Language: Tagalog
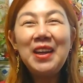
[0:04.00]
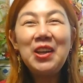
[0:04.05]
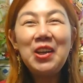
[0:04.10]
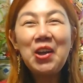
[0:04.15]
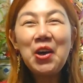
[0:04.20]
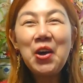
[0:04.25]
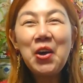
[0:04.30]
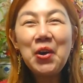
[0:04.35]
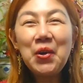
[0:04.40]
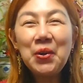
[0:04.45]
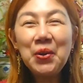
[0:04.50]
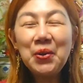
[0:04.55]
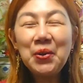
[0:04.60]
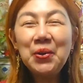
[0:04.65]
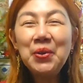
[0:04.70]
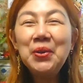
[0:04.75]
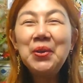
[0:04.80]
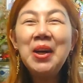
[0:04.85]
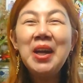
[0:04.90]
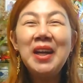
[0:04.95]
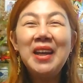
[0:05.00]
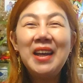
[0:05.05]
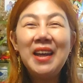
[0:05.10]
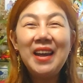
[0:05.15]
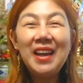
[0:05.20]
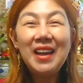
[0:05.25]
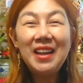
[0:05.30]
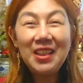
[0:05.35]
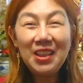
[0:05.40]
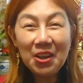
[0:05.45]
Hello!
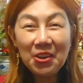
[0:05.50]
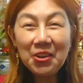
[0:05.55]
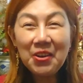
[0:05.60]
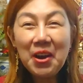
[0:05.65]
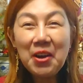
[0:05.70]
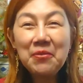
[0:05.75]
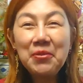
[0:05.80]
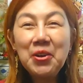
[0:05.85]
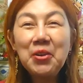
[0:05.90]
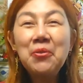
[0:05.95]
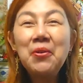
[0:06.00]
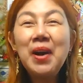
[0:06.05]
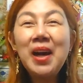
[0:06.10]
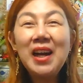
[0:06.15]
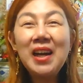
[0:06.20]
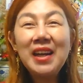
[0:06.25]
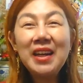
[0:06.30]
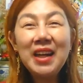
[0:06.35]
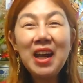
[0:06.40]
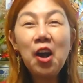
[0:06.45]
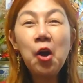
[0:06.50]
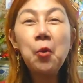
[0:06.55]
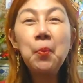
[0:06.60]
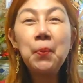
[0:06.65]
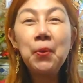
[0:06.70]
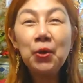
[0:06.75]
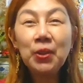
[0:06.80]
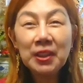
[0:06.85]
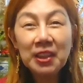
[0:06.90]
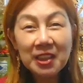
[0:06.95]
Hello everyone!
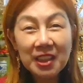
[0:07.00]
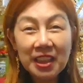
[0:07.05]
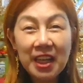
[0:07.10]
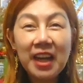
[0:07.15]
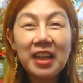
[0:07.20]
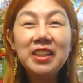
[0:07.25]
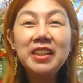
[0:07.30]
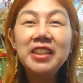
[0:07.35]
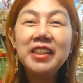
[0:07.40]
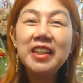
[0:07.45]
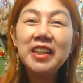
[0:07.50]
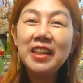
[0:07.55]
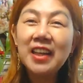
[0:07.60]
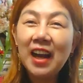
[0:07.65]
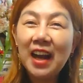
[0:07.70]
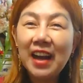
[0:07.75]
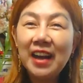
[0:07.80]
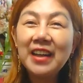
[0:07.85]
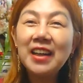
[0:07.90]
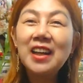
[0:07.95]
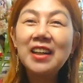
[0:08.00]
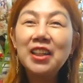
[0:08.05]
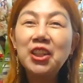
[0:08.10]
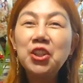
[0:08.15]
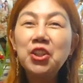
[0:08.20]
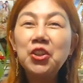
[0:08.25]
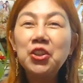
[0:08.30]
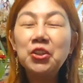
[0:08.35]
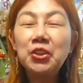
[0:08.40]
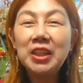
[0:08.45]
Ako po si Sheng Jingkai, ang
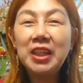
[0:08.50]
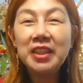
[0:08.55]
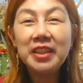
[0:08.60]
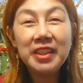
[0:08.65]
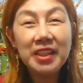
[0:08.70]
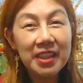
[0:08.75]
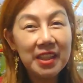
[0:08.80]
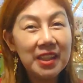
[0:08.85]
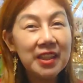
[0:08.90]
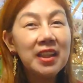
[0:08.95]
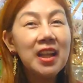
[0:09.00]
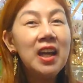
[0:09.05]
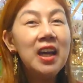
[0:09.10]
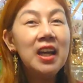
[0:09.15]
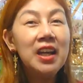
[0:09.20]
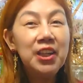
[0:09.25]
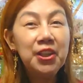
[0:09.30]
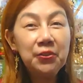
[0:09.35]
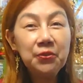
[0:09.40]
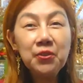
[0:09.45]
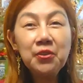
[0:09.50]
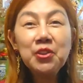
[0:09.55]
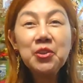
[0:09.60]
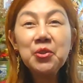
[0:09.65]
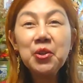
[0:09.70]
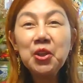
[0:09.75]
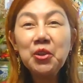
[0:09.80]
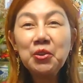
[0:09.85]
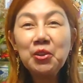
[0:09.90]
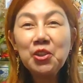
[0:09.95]
inyong legit na feng
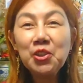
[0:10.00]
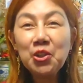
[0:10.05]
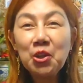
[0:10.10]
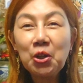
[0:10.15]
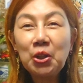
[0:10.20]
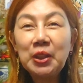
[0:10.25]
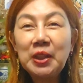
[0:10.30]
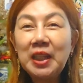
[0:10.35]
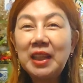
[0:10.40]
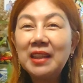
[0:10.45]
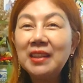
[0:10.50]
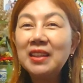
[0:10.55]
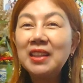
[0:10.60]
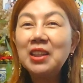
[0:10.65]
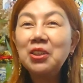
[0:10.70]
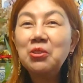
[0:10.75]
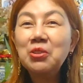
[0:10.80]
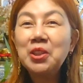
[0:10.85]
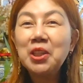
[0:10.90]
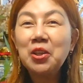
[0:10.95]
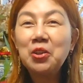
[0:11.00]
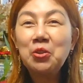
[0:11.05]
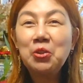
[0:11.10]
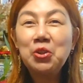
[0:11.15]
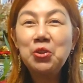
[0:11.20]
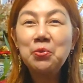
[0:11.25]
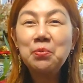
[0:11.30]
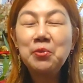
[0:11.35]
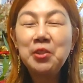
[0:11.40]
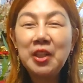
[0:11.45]
shui consultant dito sa
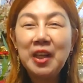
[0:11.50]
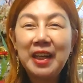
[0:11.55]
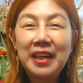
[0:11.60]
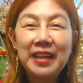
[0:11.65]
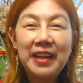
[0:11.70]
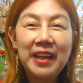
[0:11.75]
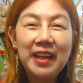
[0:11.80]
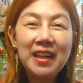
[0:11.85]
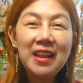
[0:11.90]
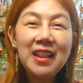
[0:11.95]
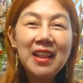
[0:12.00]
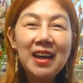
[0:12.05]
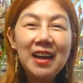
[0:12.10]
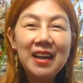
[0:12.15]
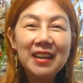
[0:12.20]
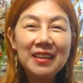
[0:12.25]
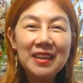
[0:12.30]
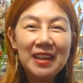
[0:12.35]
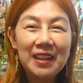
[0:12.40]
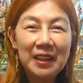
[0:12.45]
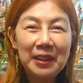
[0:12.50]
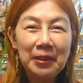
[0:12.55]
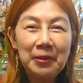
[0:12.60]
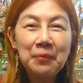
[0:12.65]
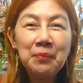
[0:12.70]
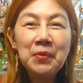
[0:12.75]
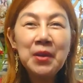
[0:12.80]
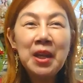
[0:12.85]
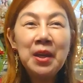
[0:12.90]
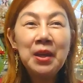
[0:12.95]
YouTube channel. At uh,
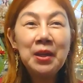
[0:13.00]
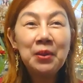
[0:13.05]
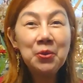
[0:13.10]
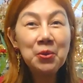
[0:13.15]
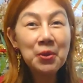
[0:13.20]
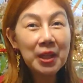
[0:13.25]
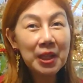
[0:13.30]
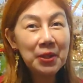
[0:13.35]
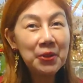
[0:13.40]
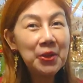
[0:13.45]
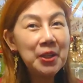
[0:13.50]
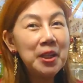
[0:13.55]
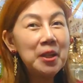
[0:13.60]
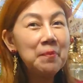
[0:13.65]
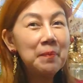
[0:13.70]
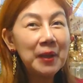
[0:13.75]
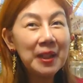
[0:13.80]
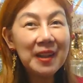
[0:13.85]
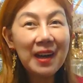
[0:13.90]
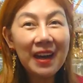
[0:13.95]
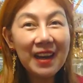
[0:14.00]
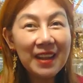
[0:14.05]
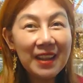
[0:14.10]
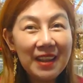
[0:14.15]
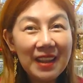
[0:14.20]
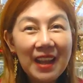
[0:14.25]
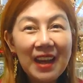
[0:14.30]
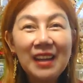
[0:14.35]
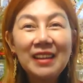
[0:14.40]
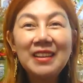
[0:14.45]
kung kayo ay
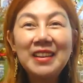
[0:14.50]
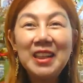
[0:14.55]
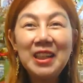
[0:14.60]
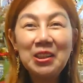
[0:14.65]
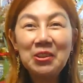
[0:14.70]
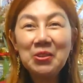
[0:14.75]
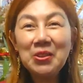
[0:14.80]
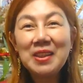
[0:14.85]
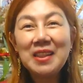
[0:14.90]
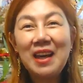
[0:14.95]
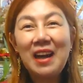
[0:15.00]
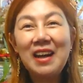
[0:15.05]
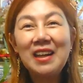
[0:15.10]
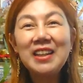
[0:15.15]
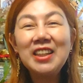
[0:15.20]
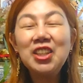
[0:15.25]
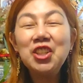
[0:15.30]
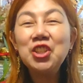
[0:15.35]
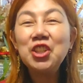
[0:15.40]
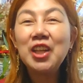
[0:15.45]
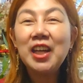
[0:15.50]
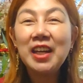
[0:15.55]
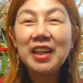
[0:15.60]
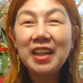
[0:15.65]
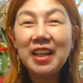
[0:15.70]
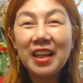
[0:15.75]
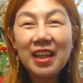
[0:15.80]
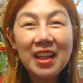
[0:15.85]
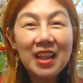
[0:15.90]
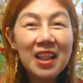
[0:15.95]
napadaan lang dito sa aking
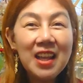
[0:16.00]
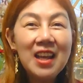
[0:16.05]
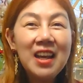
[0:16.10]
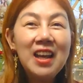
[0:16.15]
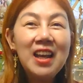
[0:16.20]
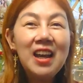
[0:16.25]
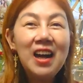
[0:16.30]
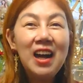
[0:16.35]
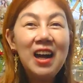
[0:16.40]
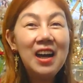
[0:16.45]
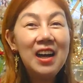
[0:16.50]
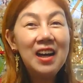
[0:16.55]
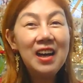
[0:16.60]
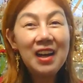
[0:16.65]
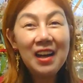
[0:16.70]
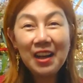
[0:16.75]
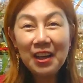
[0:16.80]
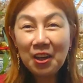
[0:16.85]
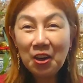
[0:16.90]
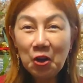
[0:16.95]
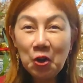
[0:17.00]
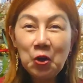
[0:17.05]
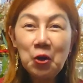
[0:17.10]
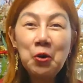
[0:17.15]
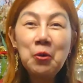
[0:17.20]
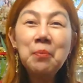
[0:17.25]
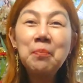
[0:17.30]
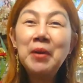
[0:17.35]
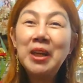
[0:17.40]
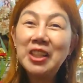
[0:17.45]
channel, uh, I
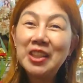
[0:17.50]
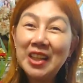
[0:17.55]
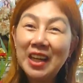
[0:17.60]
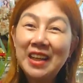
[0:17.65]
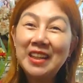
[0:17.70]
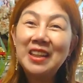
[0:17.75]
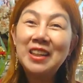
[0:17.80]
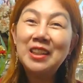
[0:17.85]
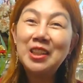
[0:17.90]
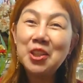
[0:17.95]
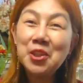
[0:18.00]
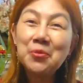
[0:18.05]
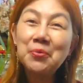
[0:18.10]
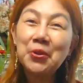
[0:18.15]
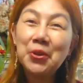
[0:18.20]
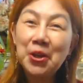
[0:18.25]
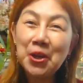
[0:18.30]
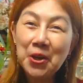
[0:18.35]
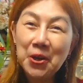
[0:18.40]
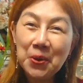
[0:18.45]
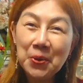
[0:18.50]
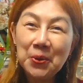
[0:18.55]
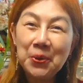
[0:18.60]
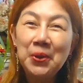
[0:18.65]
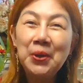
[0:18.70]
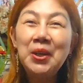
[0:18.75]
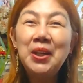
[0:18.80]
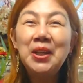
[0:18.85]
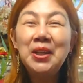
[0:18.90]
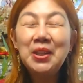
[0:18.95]
hope my channel is for
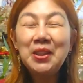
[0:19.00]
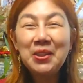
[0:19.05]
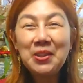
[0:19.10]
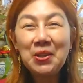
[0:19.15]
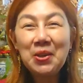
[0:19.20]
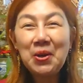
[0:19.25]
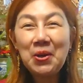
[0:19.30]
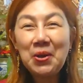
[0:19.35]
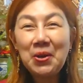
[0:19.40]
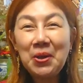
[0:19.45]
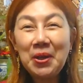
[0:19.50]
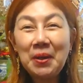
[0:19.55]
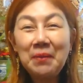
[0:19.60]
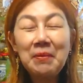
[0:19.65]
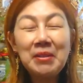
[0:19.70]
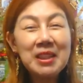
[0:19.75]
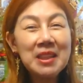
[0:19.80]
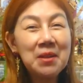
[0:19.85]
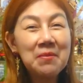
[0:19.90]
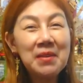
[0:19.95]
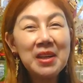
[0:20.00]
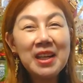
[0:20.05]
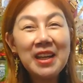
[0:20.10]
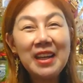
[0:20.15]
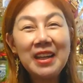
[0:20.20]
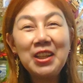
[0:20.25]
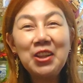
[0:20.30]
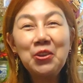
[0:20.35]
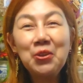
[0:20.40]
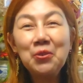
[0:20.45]
you. So, sa
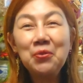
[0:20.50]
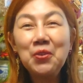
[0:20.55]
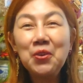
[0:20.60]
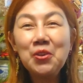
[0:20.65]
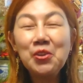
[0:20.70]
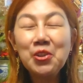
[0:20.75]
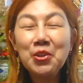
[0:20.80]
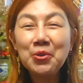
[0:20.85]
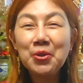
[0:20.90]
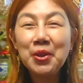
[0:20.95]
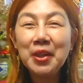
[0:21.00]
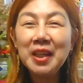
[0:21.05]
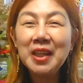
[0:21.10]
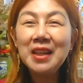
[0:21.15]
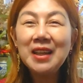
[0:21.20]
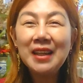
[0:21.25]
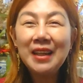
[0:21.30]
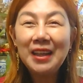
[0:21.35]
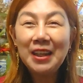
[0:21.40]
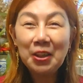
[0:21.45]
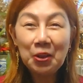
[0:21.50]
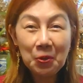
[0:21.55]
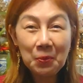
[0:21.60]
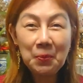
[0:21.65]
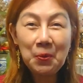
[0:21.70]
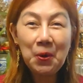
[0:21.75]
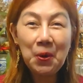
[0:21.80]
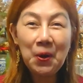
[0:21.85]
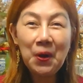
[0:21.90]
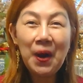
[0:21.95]
nga into feng shui,
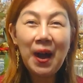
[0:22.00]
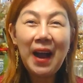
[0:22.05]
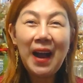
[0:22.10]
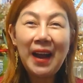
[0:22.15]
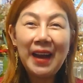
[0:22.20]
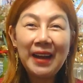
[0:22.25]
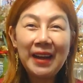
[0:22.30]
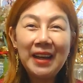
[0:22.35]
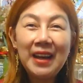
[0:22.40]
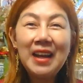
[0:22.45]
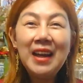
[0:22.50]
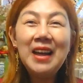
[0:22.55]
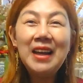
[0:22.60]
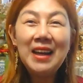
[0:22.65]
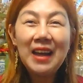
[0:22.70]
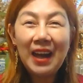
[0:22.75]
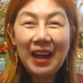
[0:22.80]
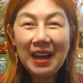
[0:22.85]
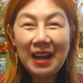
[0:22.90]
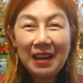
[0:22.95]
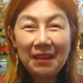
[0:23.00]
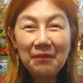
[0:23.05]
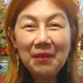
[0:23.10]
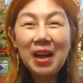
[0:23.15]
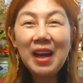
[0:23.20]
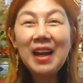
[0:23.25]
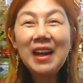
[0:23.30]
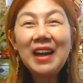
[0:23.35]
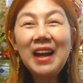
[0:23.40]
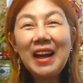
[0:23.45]
ito po ay uh,
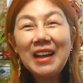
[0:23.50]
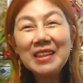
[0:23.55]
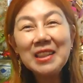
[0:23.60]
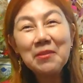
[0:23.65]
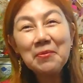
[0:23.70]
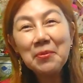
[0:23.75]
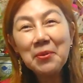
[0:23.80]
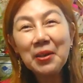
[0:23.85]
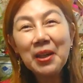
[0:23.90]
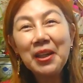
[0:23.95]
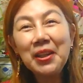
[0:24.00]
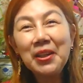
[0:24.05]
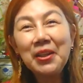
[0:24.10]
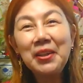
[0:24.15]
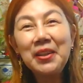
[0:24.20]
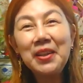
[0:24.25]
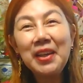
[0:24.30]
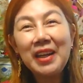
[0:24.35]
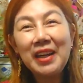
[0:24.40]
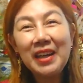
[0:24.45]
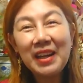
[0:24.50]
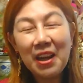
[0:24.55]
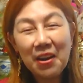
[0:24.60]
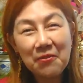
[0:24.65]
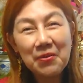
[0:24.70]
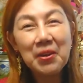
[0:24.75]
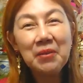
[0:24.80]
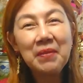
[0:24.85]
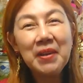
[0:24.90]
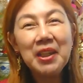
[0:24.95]
makakaasa po kayo na
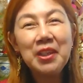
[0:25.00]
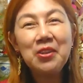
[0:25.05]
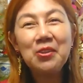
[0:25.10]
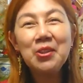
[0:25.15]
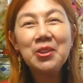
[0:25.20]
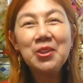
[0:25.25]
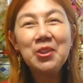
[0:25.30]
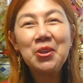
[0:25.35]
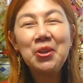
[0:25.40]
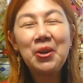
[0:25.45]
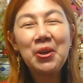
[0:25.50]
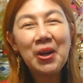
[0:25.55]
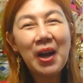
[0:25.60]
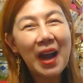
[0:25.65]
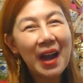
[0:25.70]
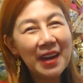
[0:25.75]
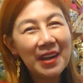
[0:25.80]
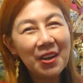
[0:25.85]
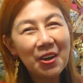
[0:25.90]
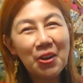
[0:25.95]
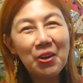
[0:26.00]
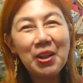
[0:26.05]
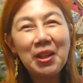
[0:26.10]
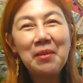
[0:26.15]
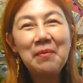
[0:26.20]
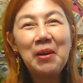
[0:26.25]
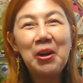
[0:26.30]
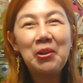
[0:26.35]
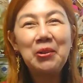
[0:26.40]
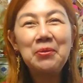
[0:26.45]
every videos ko ay all
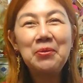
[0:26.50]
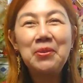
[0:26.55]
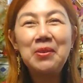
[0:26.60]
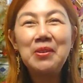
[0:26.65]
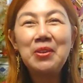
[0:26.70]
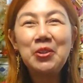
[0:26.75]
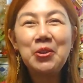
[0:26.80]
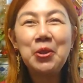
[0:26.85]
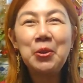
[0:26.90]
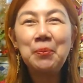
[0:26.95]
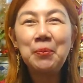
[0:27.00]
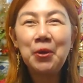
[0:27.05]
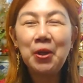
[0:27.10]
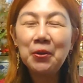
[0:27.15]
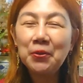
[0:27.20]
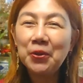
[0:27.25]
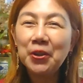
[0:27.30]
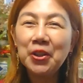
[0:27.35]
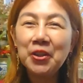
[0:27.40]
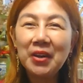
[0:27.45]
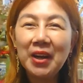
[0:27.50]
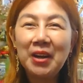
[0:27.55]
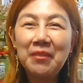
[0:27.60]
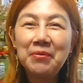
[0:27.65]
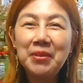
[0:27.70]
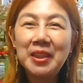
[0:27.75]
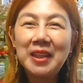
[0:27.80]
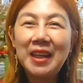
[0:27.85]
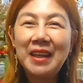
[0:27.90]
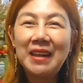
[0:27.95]
about feng shui po for your
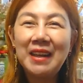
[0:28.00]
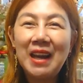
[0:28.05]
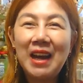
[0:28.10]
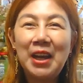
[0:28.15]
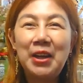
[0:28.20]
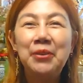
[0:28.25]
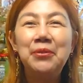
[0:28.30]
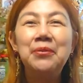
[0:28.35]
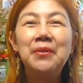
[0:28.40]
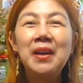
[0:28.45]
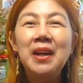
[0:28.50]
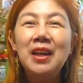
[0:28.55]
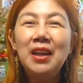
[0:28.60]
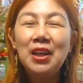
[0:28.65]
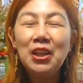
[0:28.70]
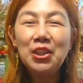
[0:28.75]
everyday life.